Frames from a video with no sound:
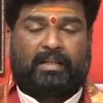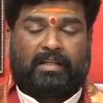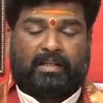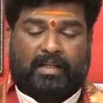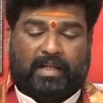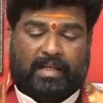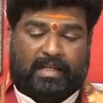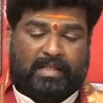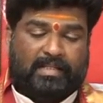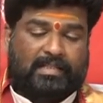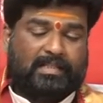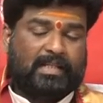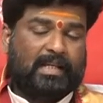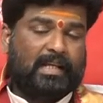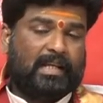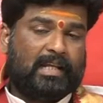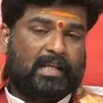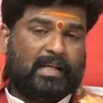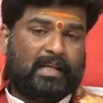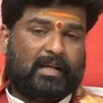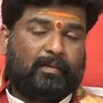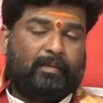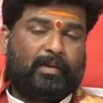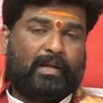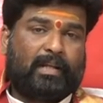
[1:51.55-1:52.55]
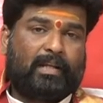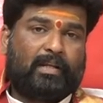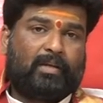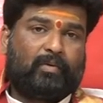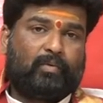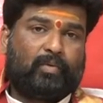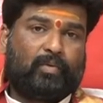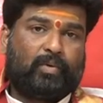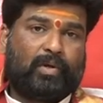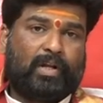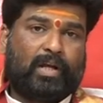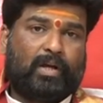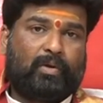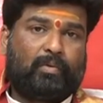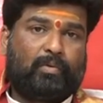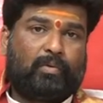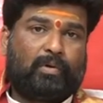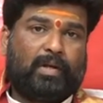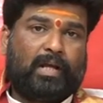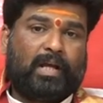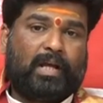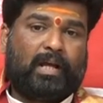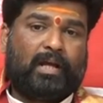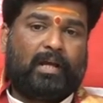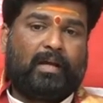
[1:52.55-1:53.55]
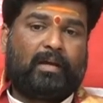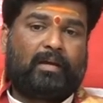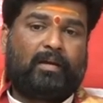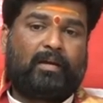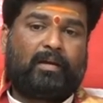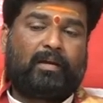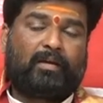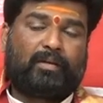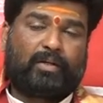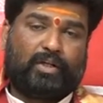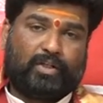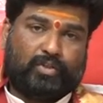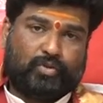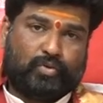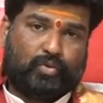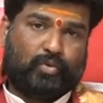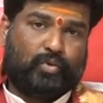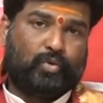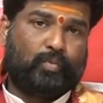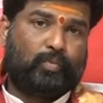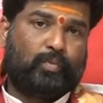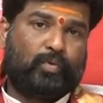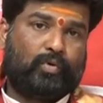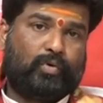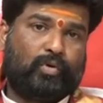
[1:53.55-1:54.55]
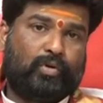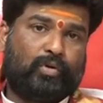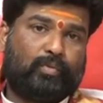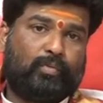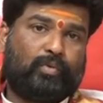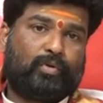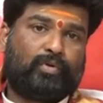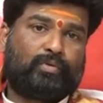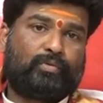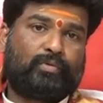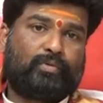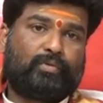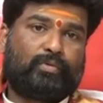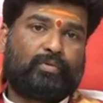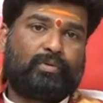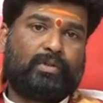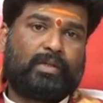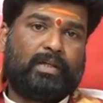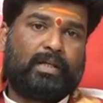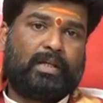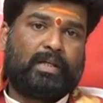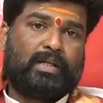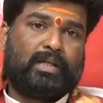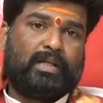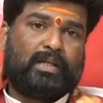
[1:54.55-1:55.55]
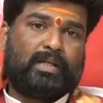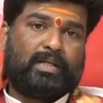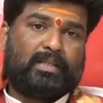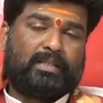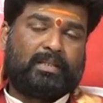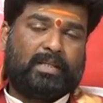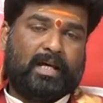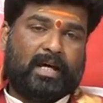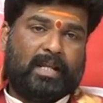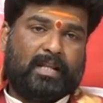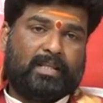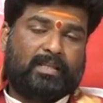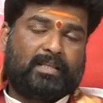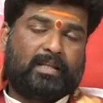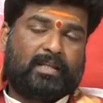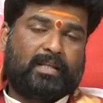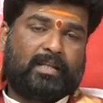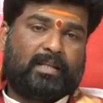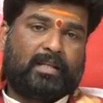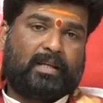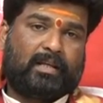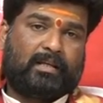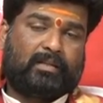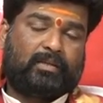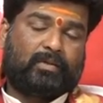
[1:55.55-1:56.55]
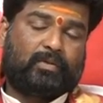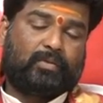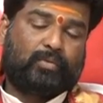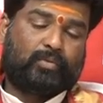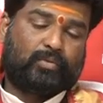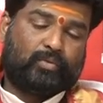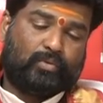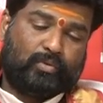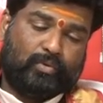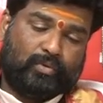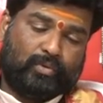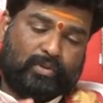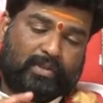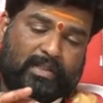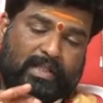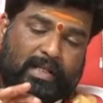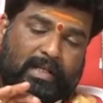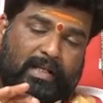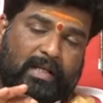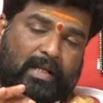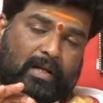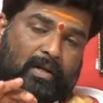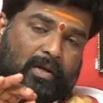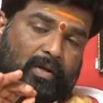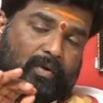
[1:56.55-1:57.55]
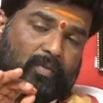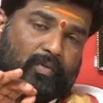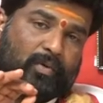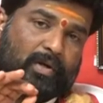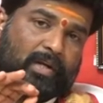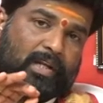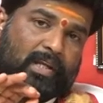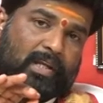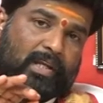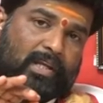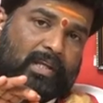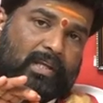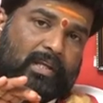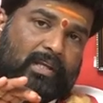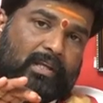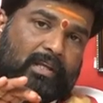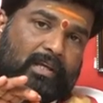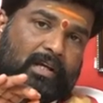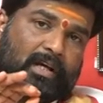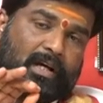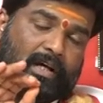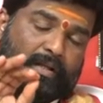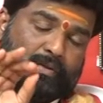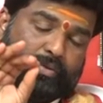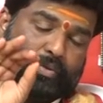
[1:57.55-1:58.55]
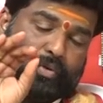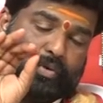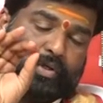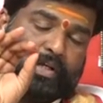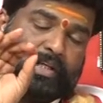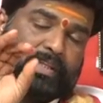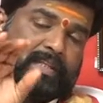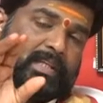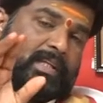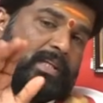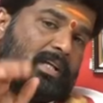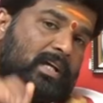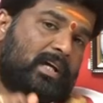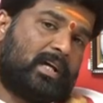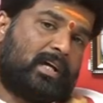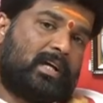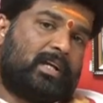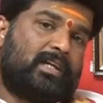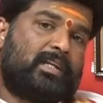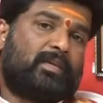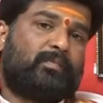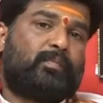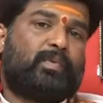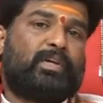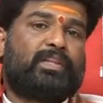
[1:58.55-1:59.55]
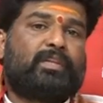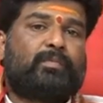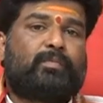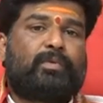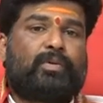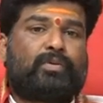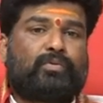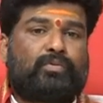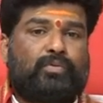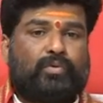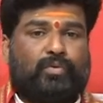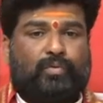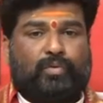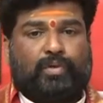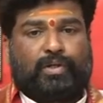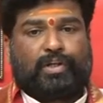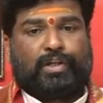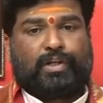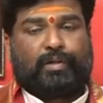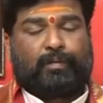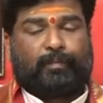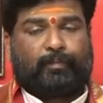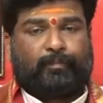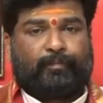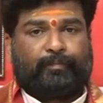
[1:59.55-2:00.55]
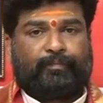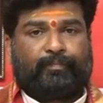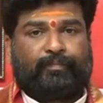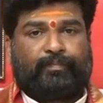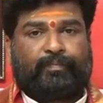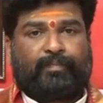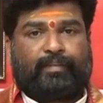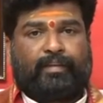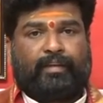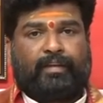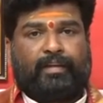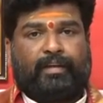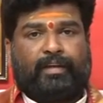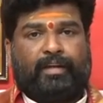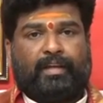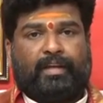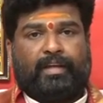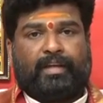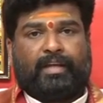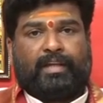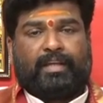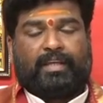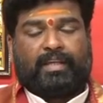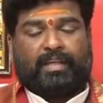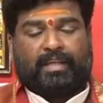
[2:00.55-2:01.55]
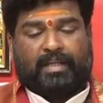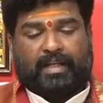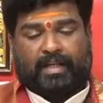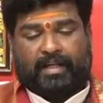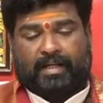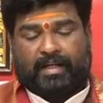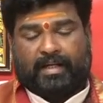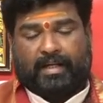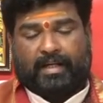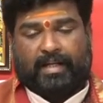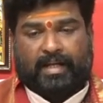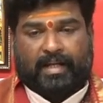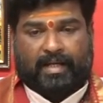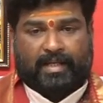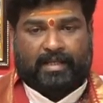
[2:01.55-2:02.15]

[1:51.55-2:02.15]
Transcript: గ్రహించలేక మనకి ఉన్నా కూడా ఖర్చు రూపంలో పోతూ దారిద్ర రేఖతకు దగ్గరలో ఉండి అధోగతిగా ఇబ్బంది పడుతూ ఉంటారు ఎక్కడ